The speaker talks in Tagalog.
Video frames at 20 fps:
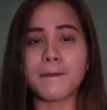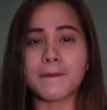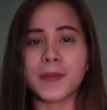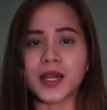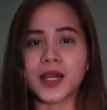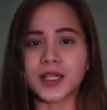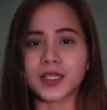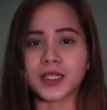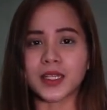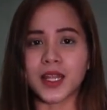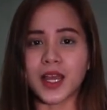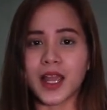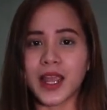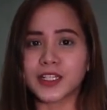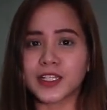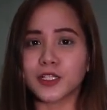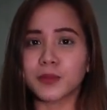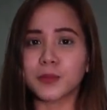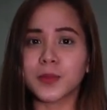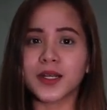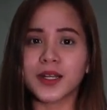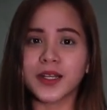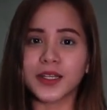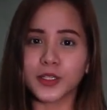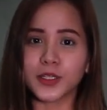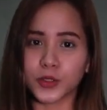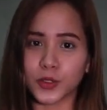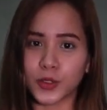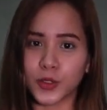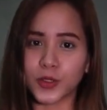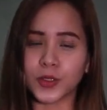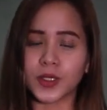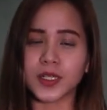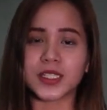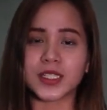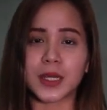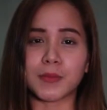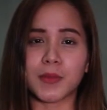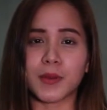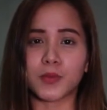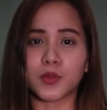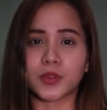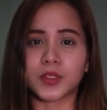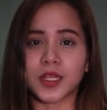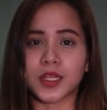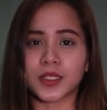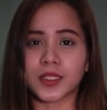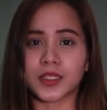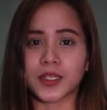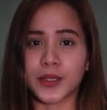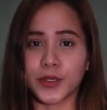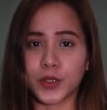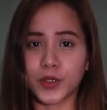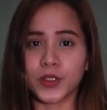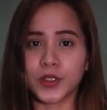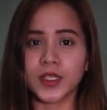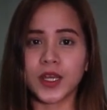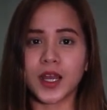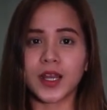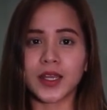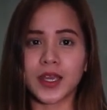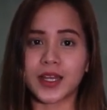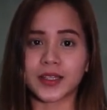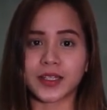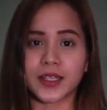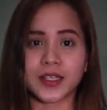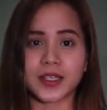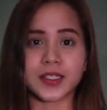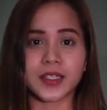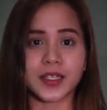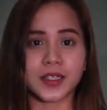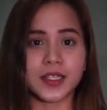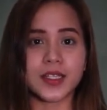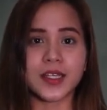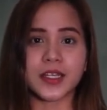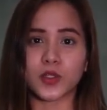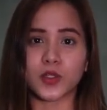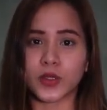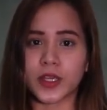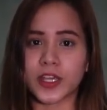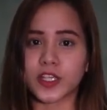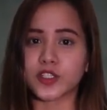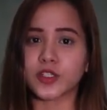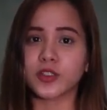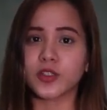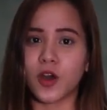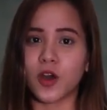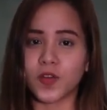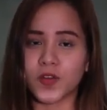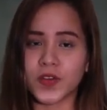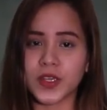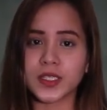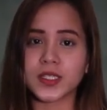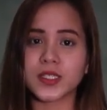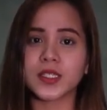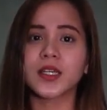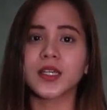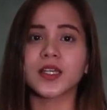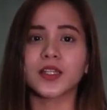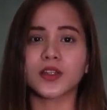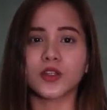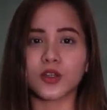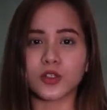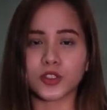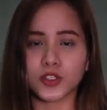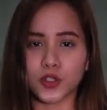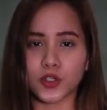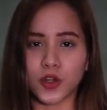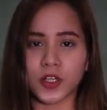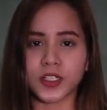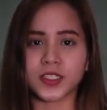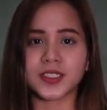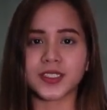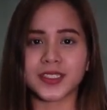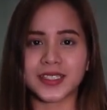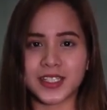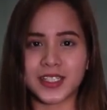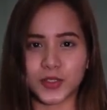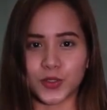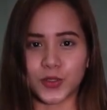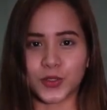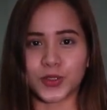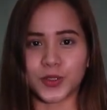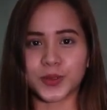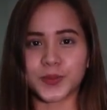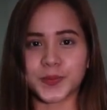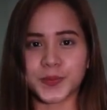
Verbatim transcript: Para talakay ng mga ito, kasama po natin ngayon ang ating City Education Office, Dr. George Tizon.